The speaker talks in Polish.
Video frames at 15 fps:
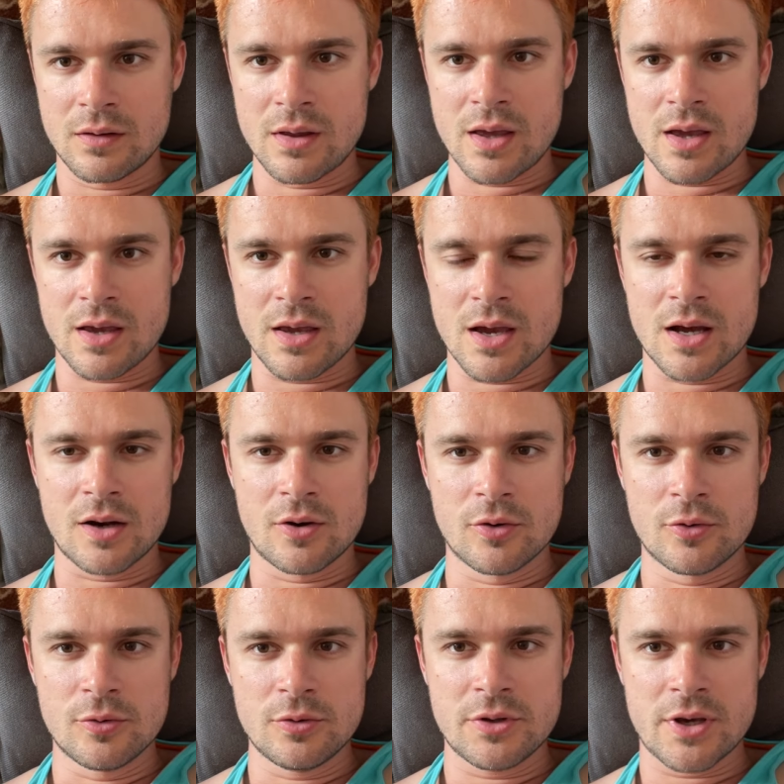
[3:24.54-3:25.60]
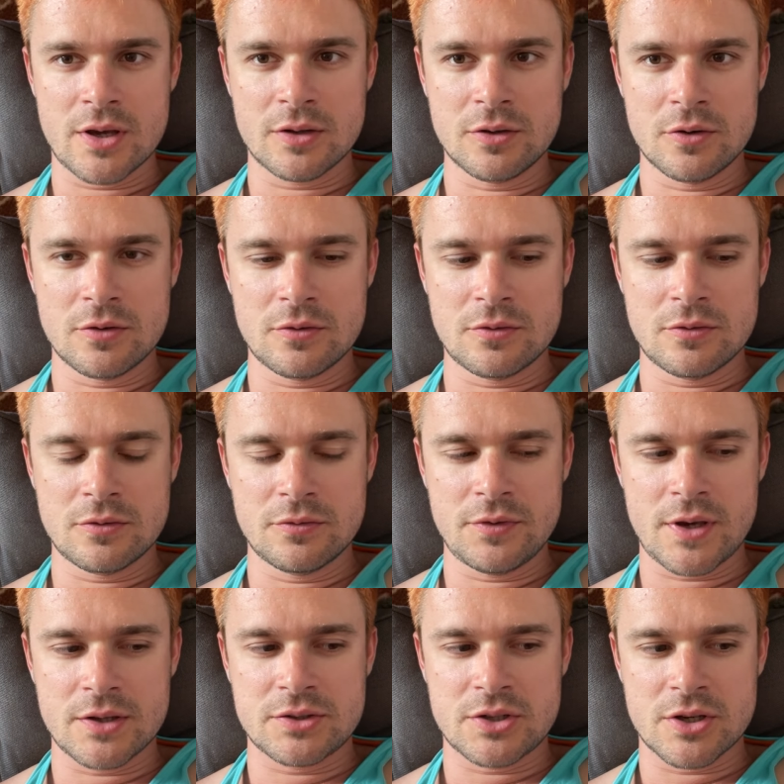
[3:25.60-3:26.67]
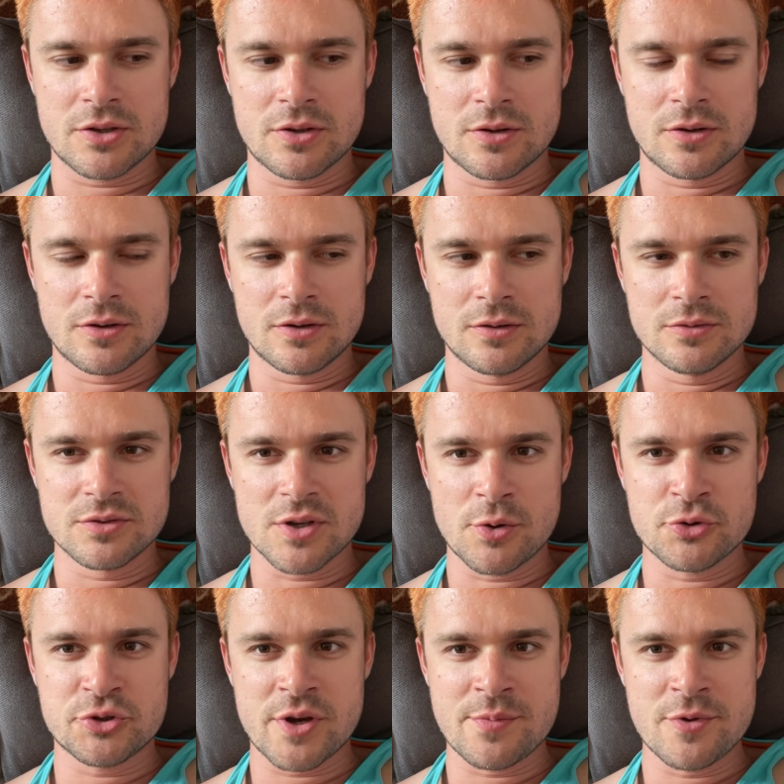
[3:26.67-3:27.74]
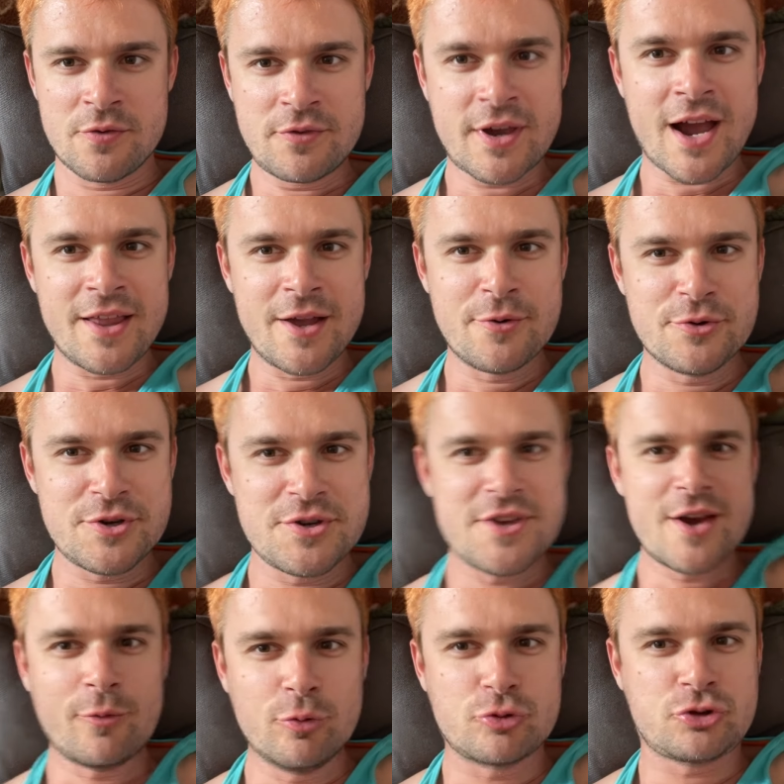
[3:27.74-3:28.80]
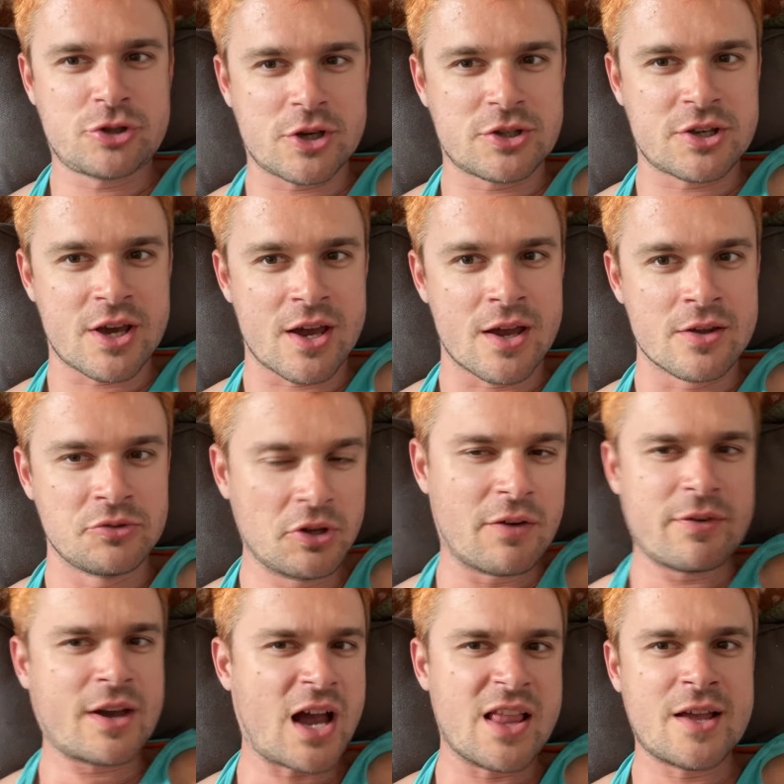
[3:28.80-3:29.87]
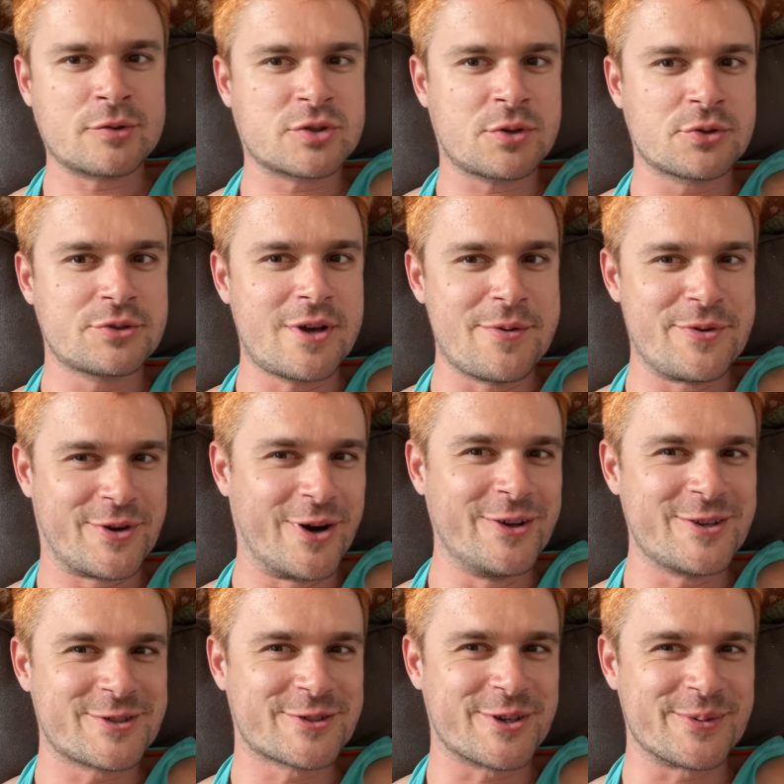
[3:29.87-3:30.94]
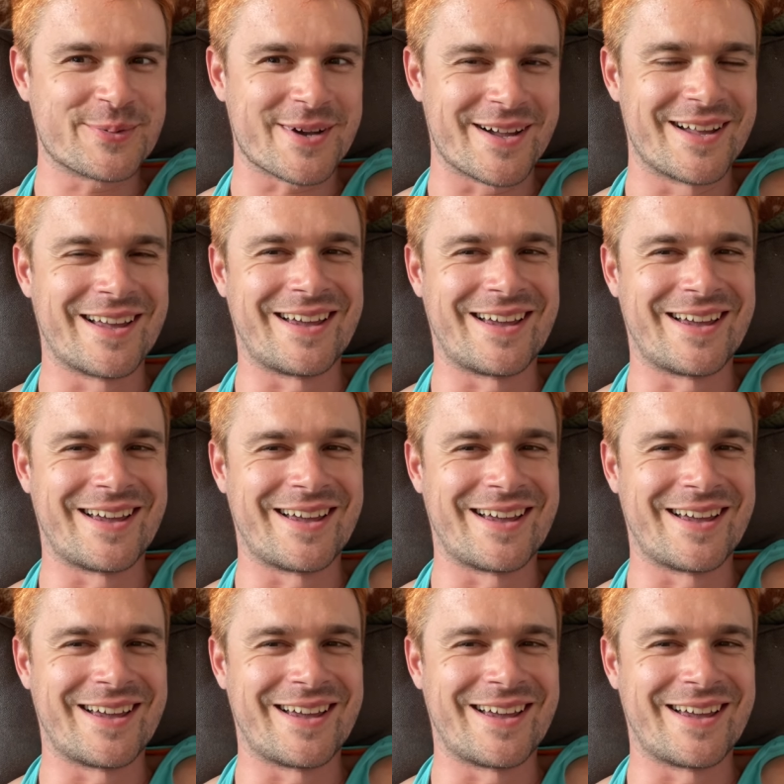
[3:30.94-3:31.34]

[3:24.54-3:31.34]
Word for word: Ej, ale ogólnie to wiecie, no założyłem nowy kanał i nie kłóćcie się. Nowy kanał założyłem i koniec, kropka.